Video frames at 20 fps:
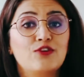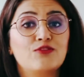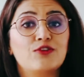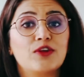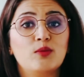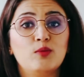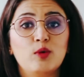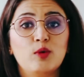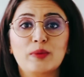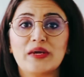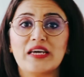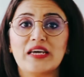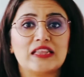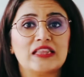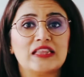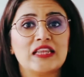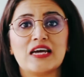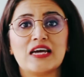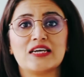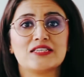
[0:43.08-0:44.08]
फिल्मों में
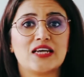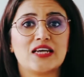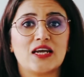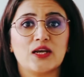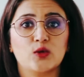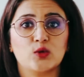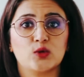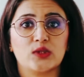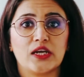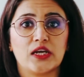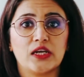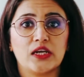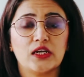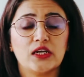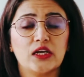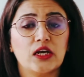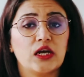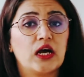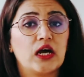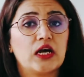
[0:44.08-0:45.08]
कितना आसान होता है ना
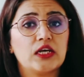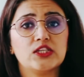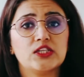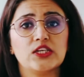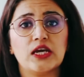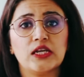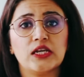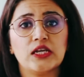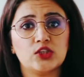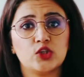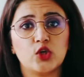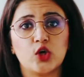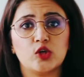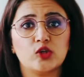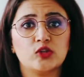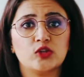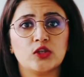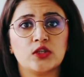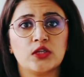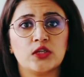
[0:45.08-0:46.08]
अचानक से
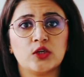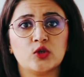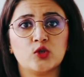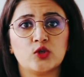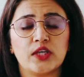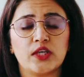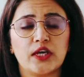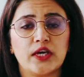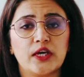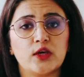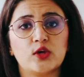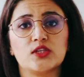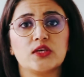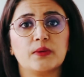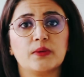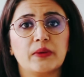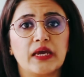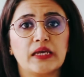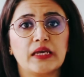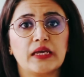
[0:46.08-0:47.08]
औरत को दर्द उठता है और
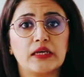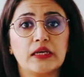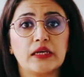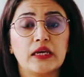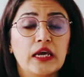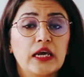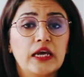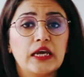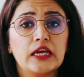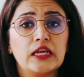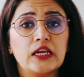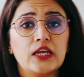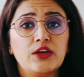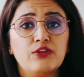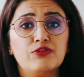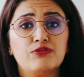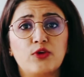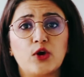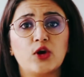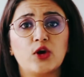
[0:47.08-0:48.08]
सब कहते हैं इन्हें
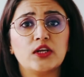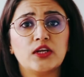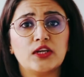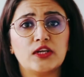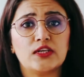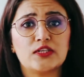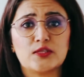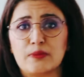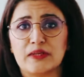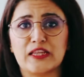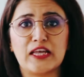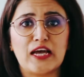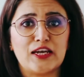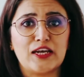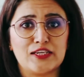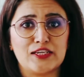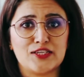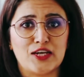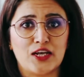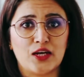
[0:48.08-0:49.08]
फौरन अस्पताल
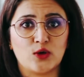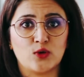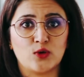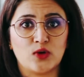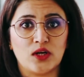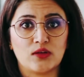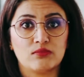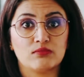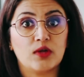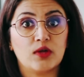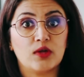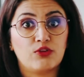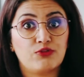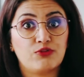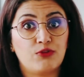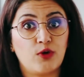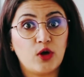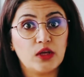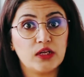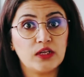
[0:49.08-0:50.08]
ले जाना होगा
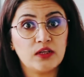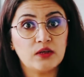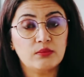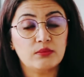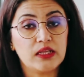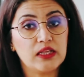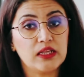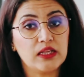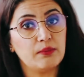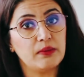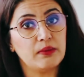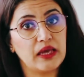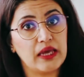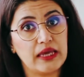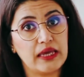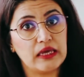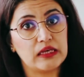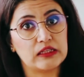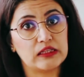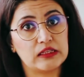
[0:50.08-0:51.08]
फौरन मतलब
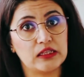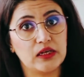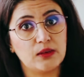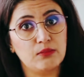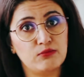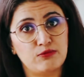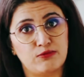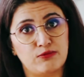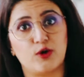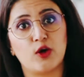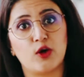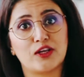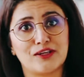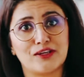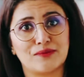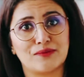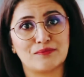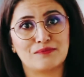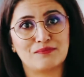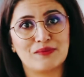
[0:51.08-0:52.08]
एकदम
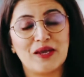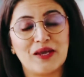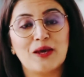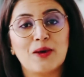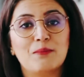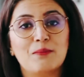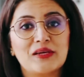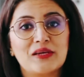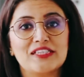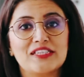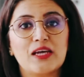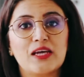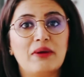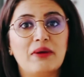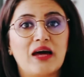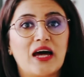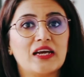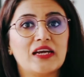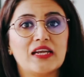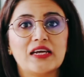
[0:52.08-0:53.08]
फौरन बच्चा
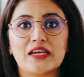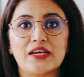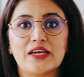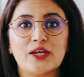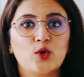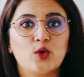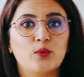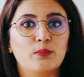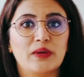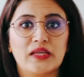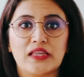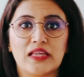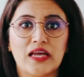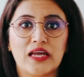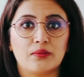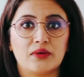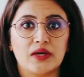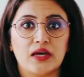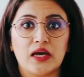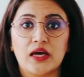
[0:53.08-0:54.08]
बाहर निकलने को
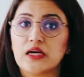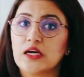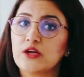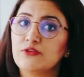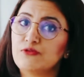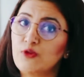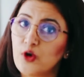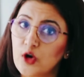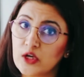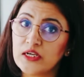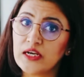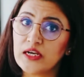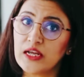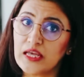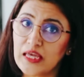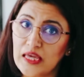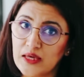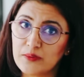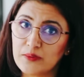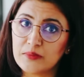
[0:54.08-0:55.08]
बेताब है अगर फौरन
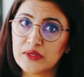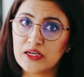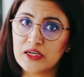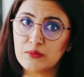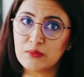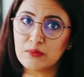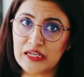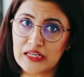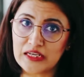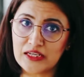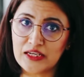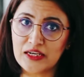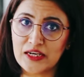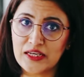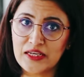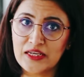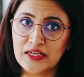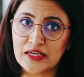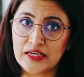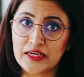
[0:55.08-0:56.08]
एक मिनट में लेकर
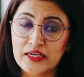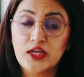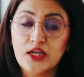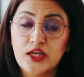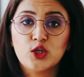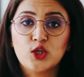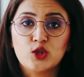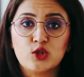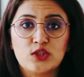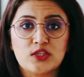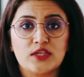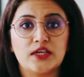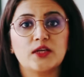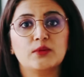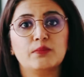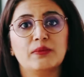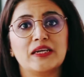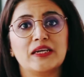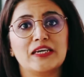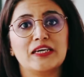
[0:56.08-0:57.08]
नहीं गए तो
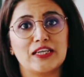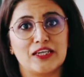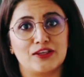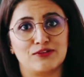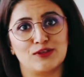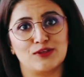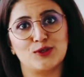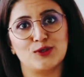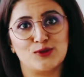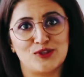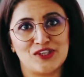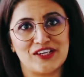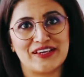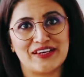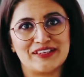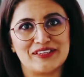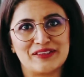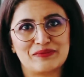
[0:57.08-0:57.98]
सड़क पर ही डिलीवरी हो जाएगी